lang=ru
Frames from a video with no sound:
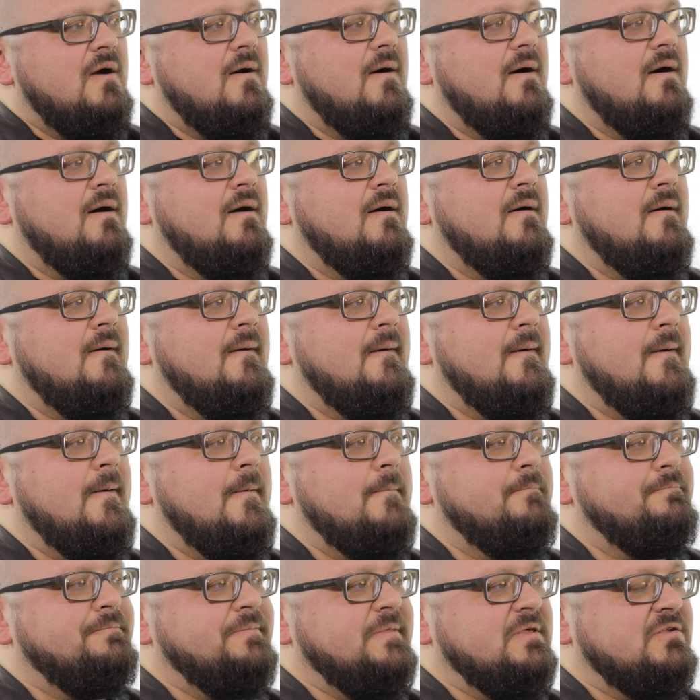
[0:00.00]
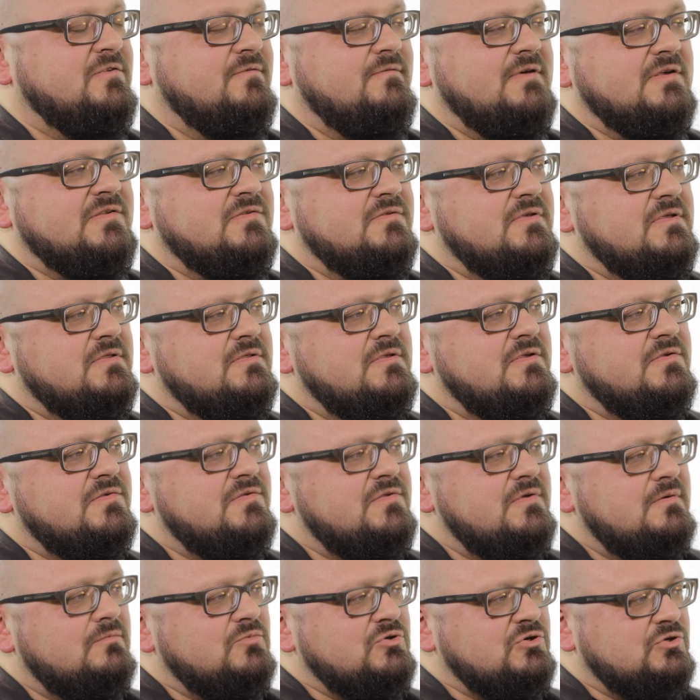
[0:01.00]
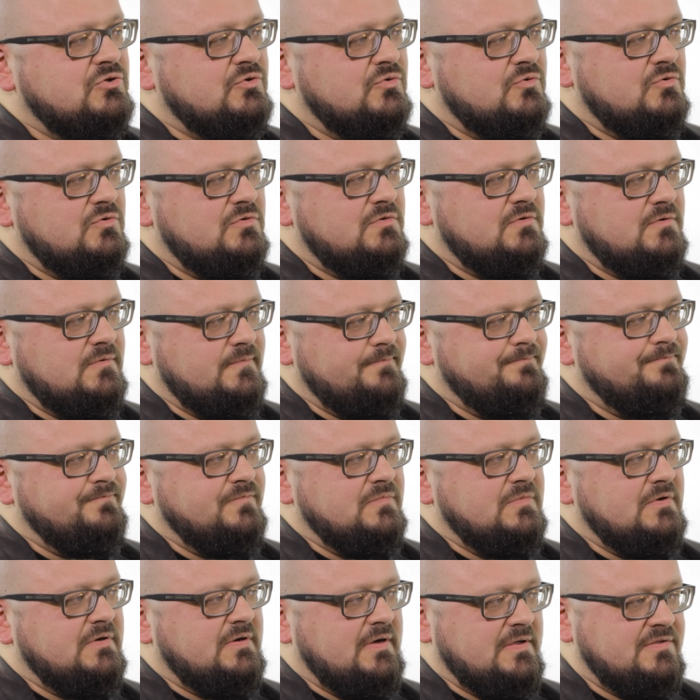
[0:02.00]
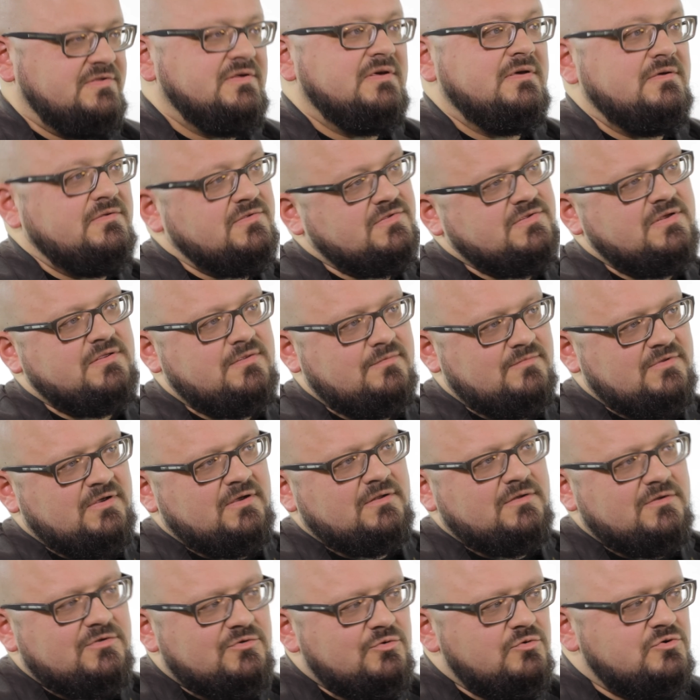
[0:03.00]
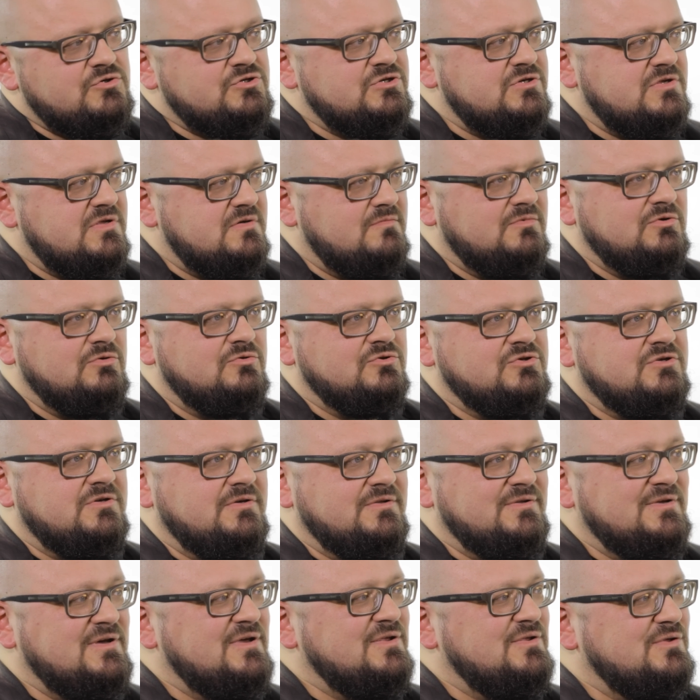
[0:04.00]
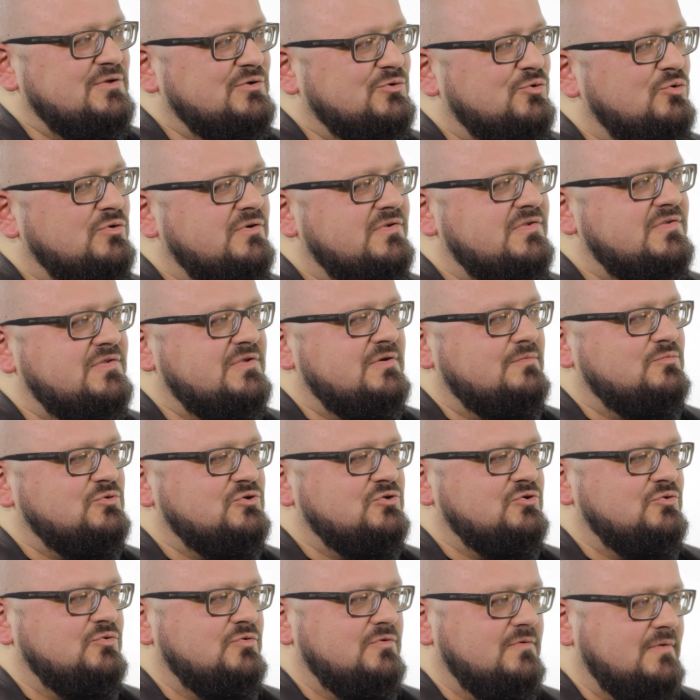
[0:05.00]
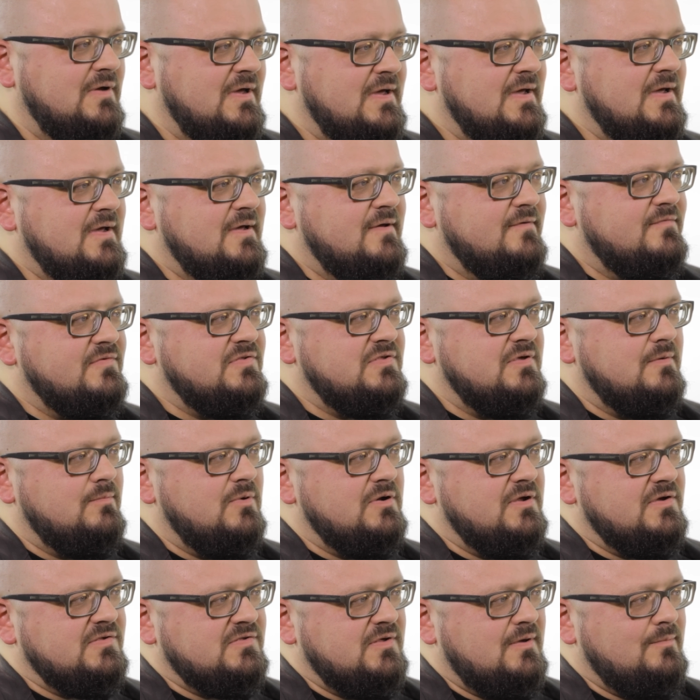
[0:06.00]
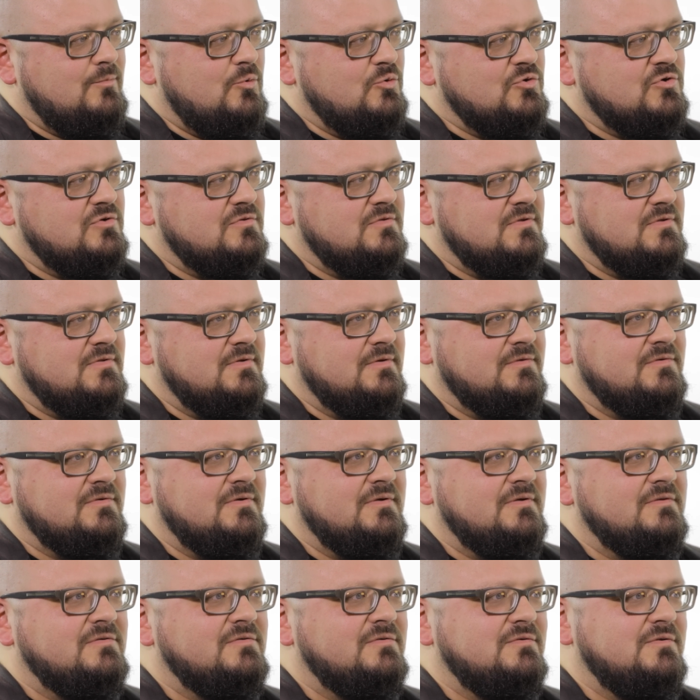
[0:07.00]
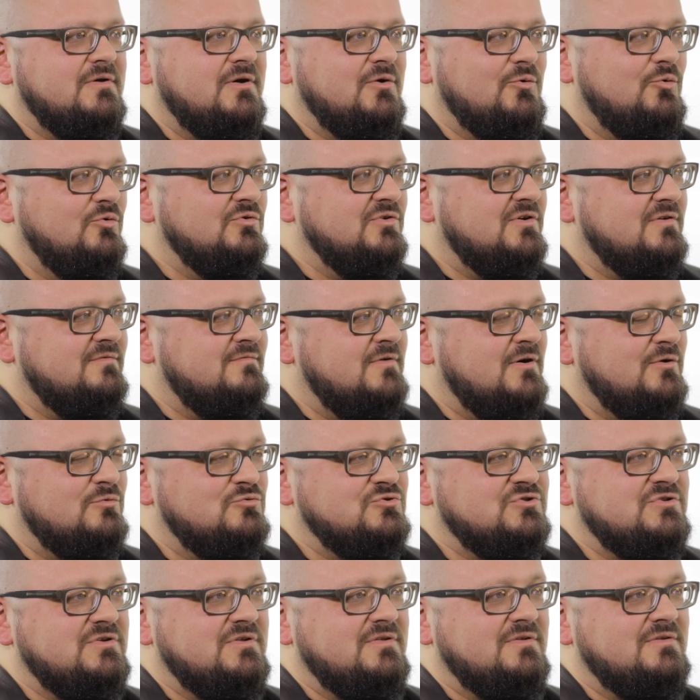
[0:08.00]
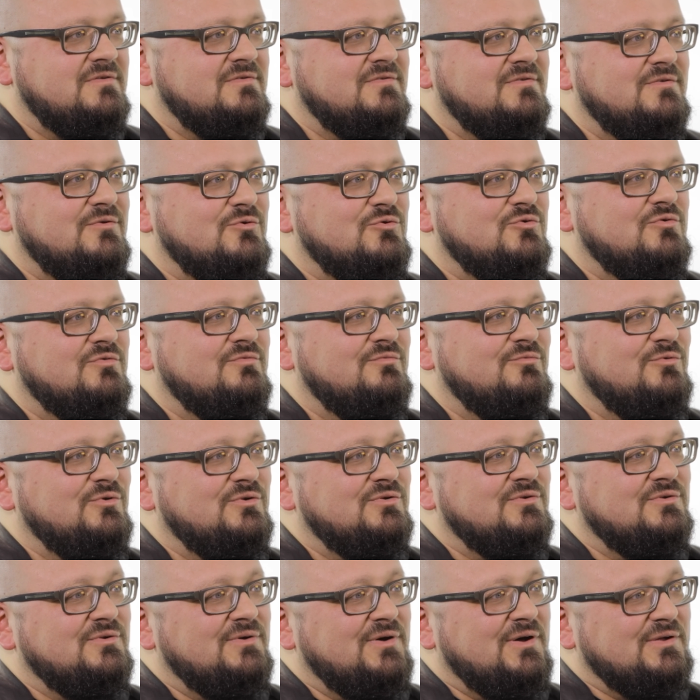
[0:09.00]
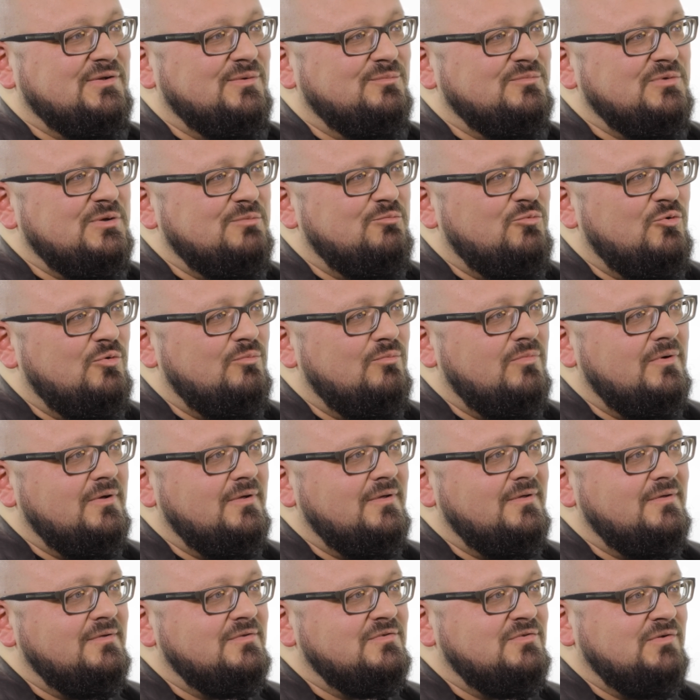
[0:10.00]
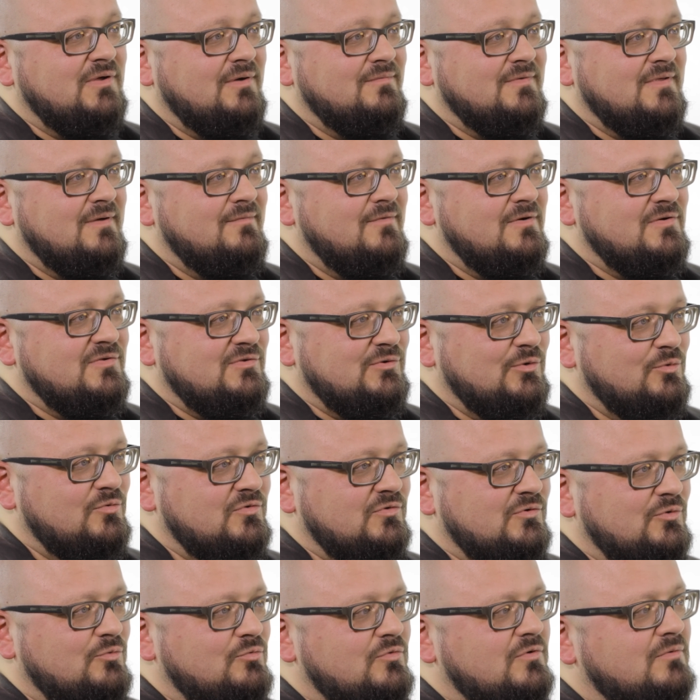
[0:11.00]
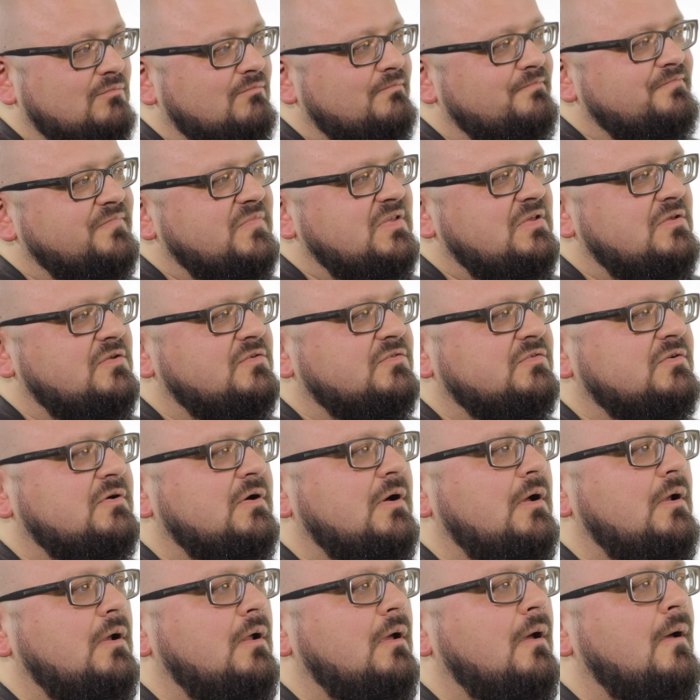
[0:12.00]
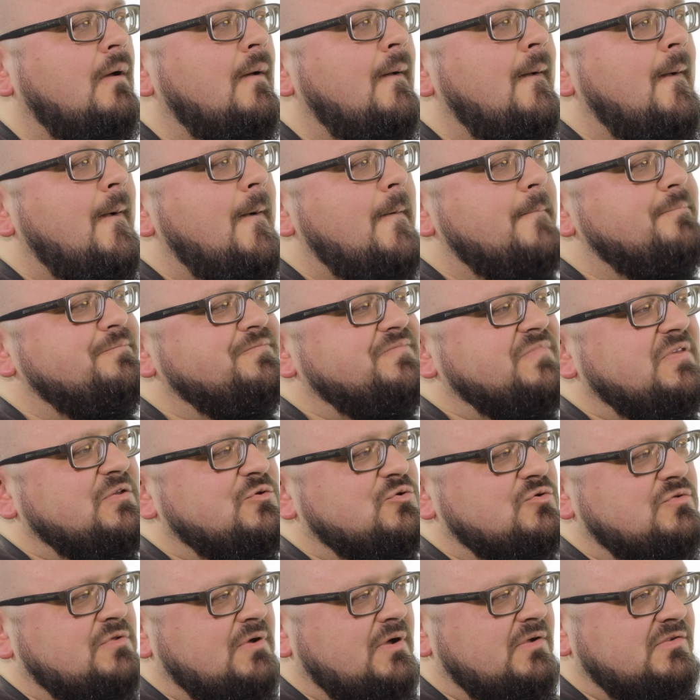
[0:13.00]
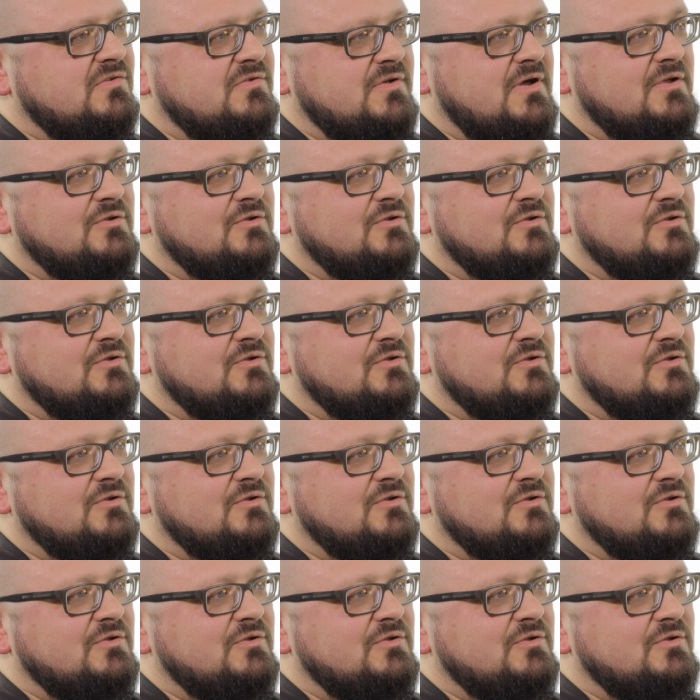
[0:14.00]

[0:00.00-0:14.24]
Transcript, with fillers: а, и связано это не с тем, что, хотя и с этим, наверное, тоже немножко, да, не только с тем, что все были озабочены, так сказать, да, гонкой вооружений, значит, вот атомной бомбы и соревновались друг с другом и искали значит, разные